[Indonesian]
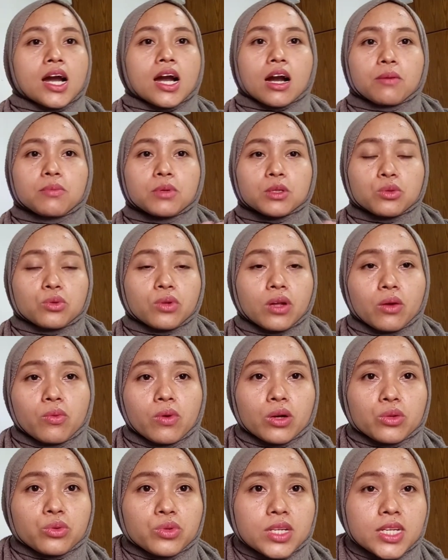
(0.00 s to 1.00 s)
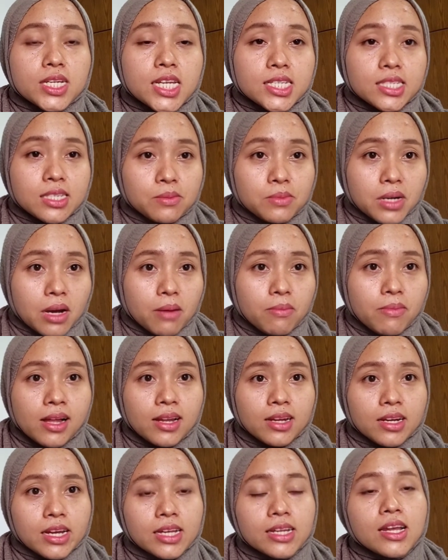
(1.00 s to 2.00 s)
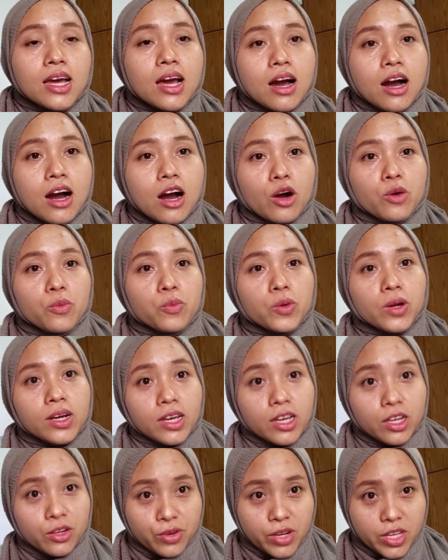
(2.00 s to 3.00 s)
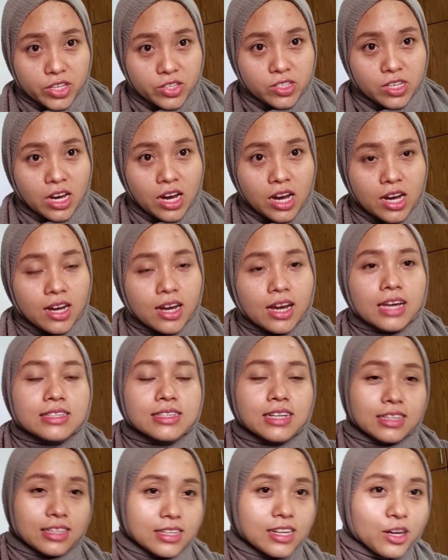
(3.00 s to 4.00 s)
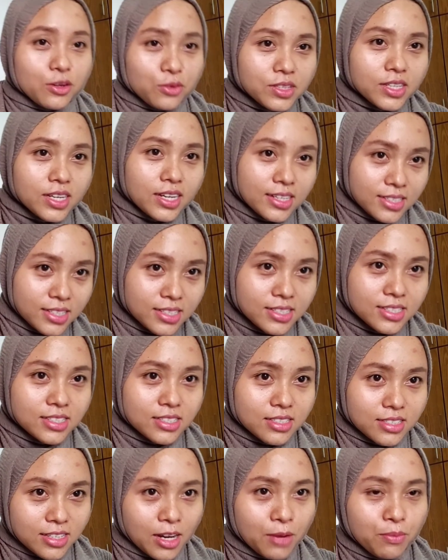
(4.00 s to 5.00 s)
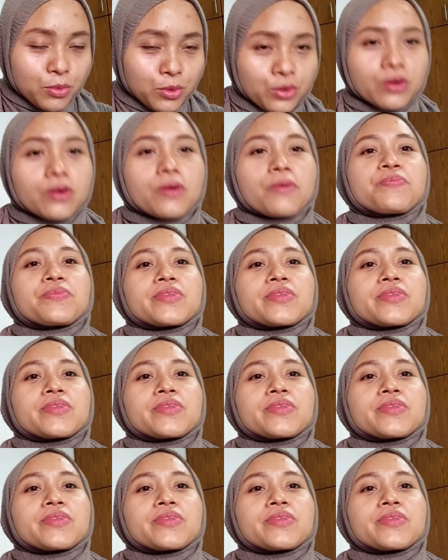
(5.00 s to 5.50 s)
Kebetulan waktu di Desember kemarin aku pulang ke Indonesia. Saat ini aku tinggalnya di Singapura.